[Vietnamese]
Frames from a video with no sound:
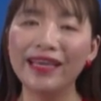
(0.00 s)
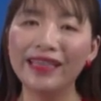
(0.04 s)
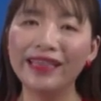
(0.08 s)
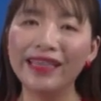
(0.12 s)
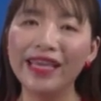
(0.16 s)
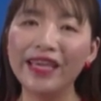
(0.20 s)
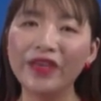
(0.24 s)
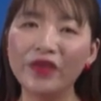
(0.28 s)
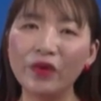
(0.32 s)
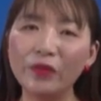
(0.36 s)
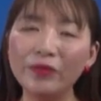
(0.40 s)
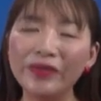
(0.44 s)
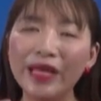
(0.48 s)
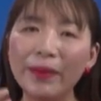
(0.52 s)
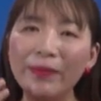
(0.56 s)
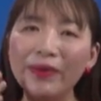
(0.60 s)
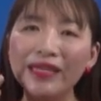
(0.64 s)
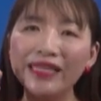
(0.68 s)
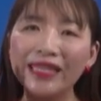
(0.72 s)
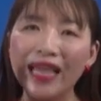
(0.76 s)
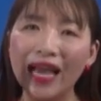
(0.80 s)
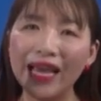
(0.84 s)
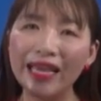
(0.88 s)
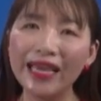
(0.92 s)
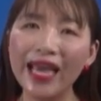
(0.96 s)
thì chúng ta mới
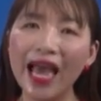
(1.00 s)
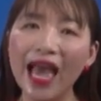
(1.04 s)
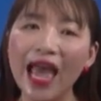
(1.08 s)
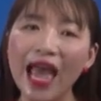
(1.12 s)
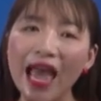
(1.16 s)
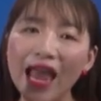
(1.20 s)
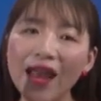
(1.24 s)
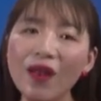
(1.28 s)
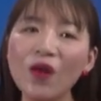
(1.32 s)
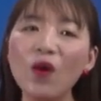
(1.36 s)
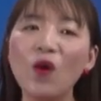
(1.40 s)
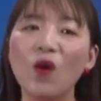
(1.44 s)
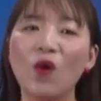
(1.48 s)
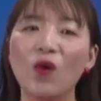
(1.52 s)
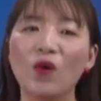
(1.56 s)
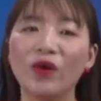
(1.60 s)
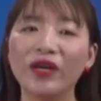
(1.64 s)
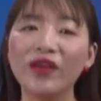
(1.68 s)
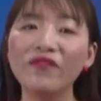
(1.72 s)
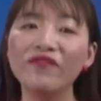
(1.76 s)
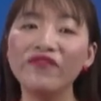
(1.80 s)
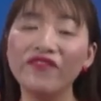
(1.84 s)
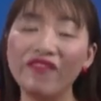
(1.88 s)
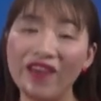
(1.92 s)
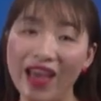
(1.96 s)
thấy hé lộ
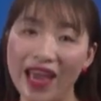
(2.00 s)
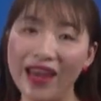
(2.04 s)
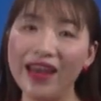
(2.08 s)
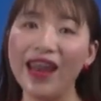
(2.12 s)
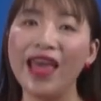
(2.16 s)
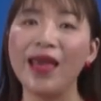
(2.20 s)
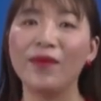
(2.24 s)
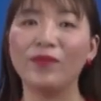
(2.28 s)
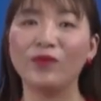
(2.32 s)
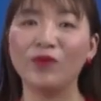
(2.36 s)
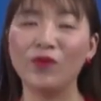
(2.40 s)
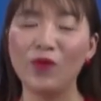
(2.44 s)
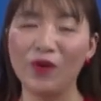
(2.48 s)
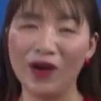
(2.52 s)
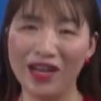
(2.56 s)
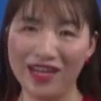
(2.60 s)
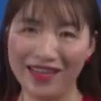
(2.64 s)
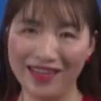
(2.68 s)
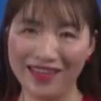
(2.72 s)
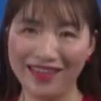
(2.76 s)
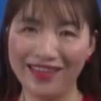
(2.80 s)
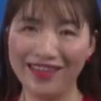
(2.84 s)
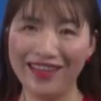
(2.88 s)
cái vẻ đẹp của